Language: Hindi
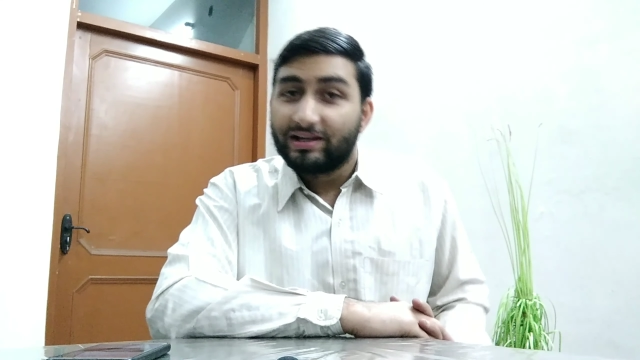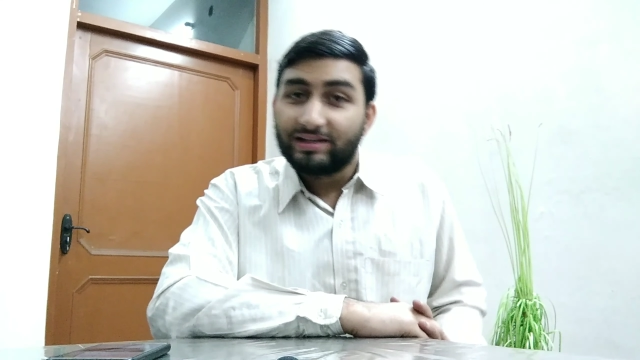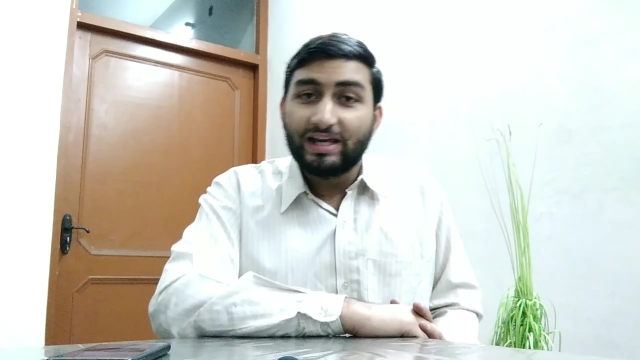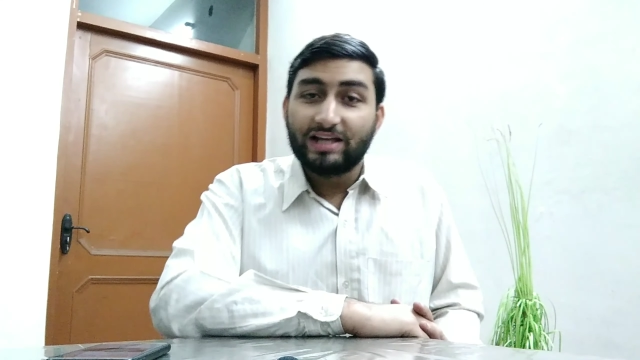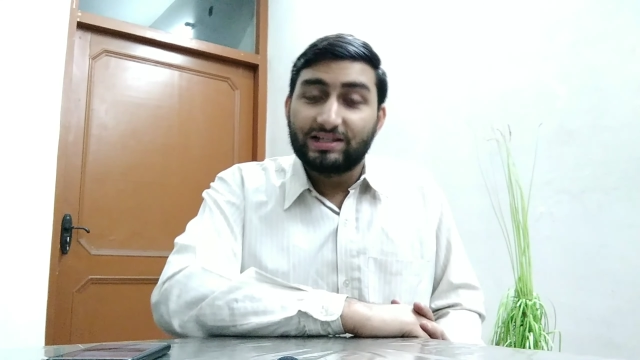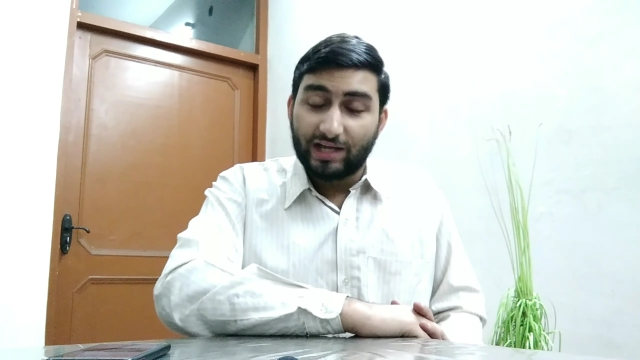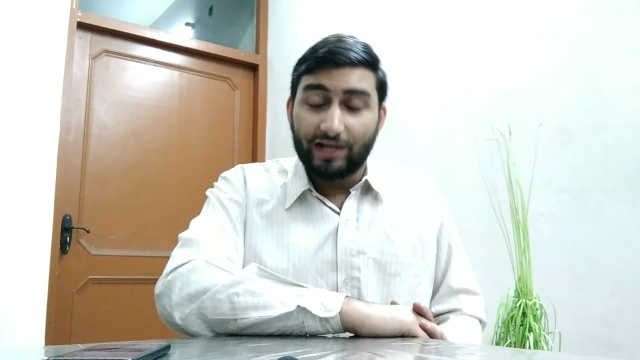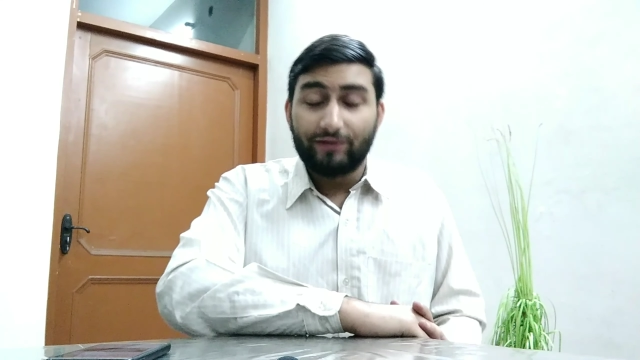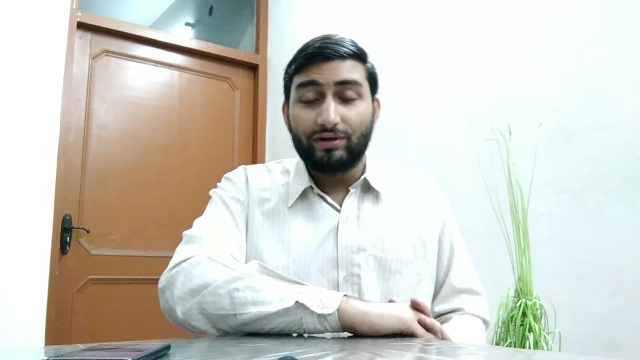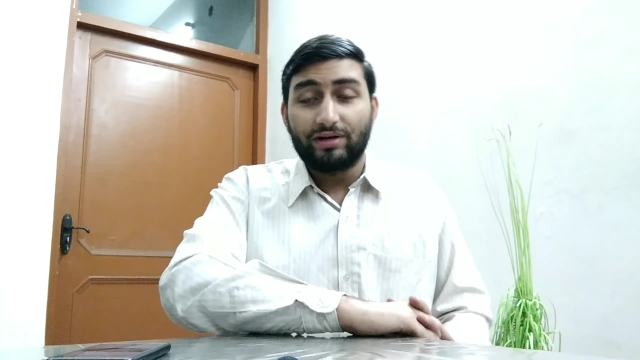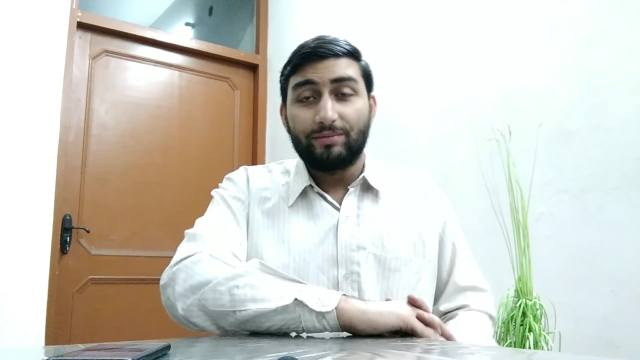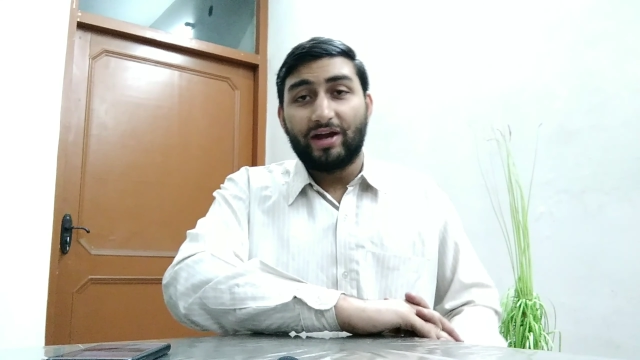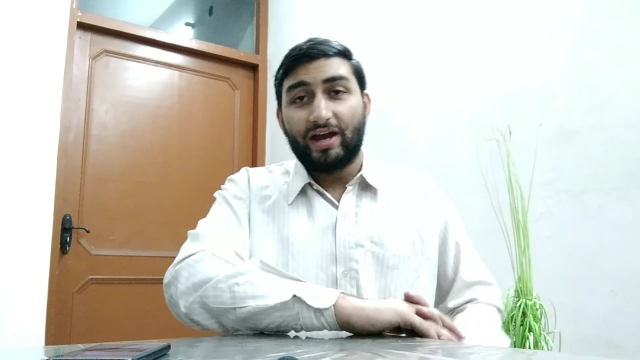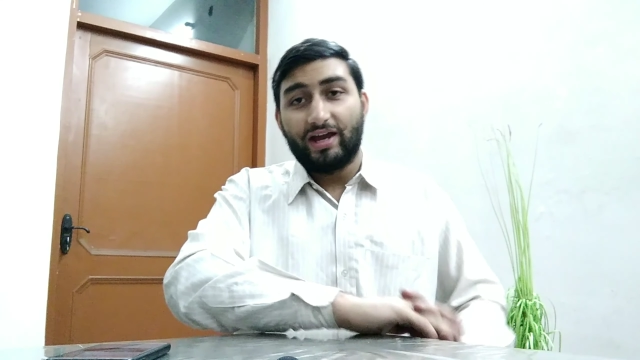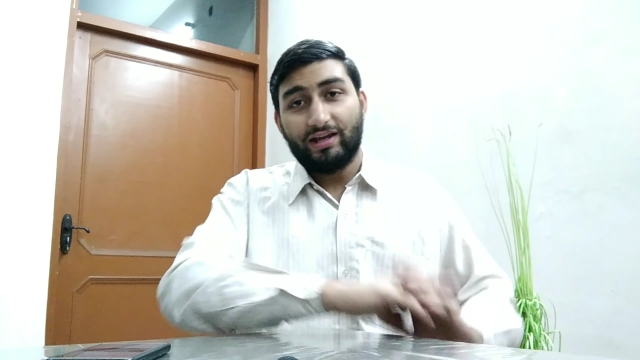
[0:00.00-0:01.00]
ये जनवरी
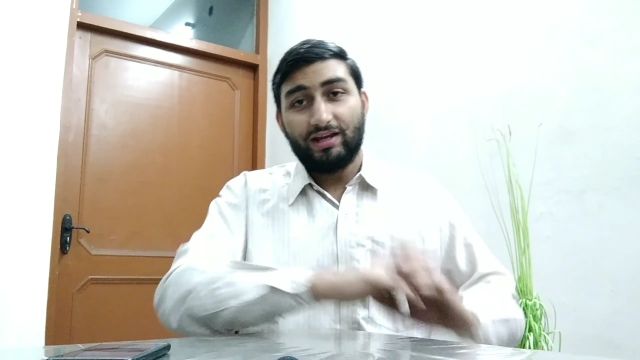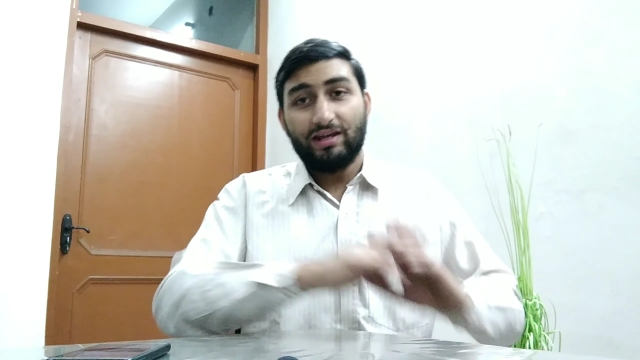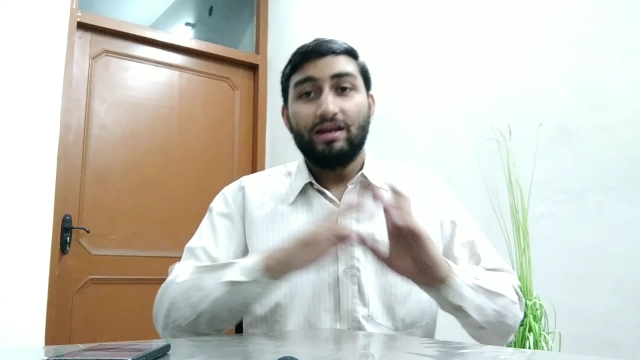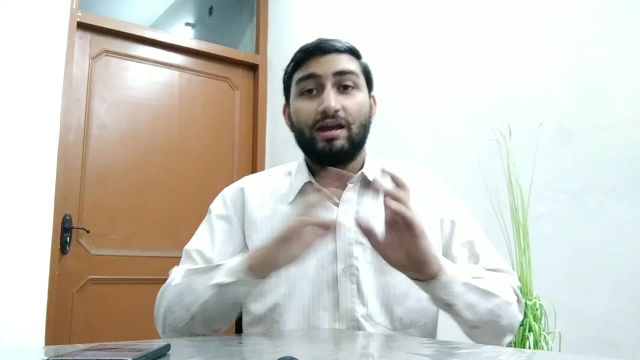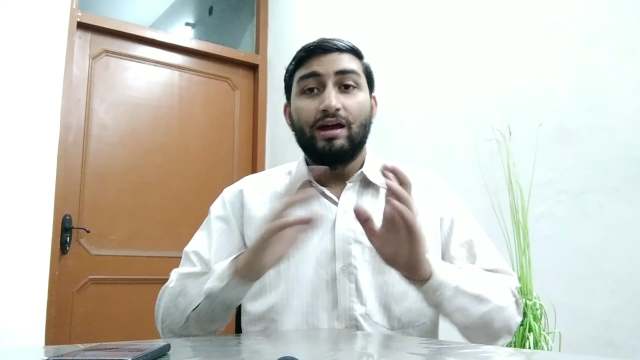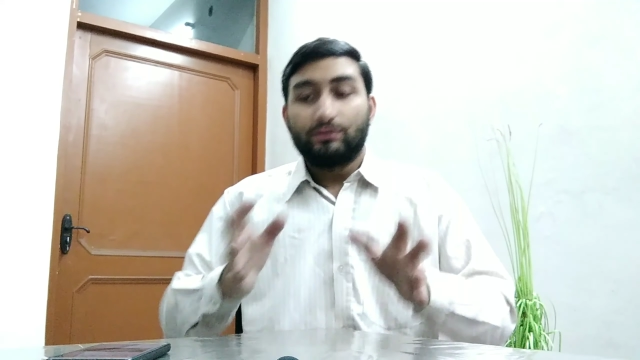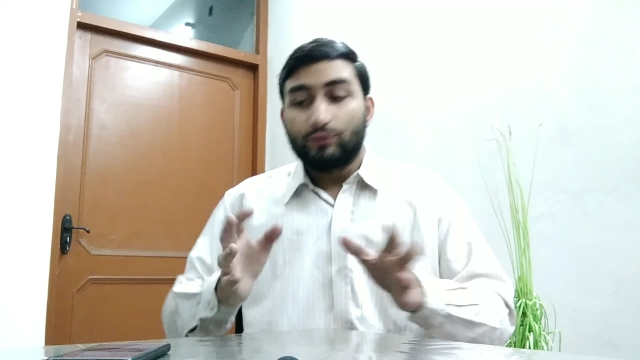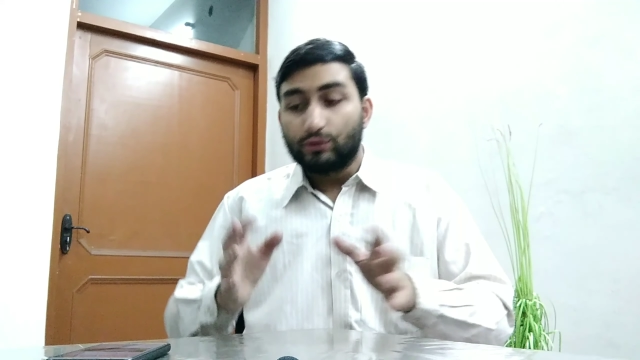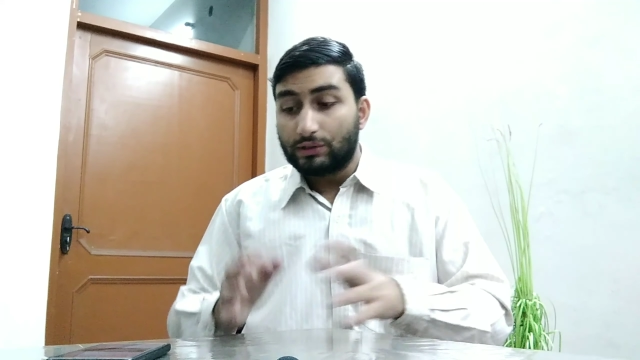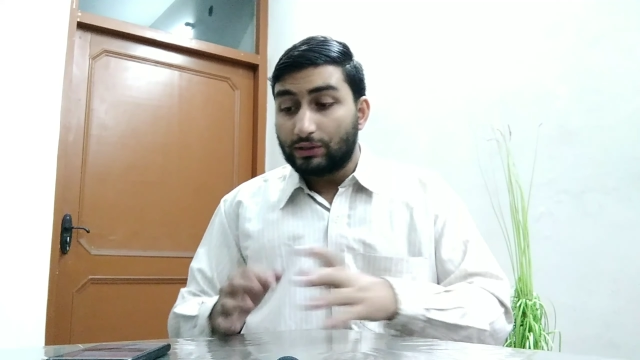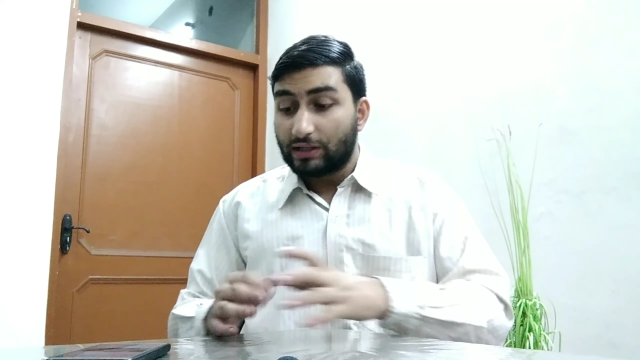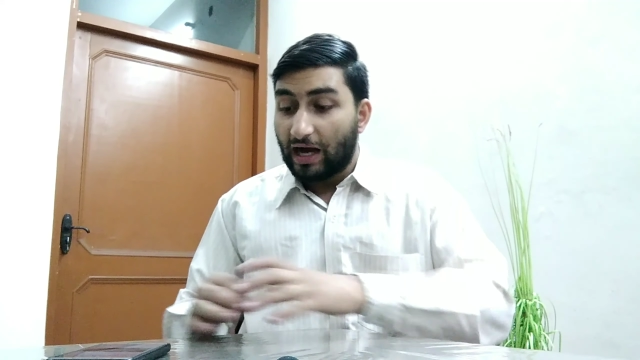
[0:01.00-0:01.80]
में आएगी दोस्तों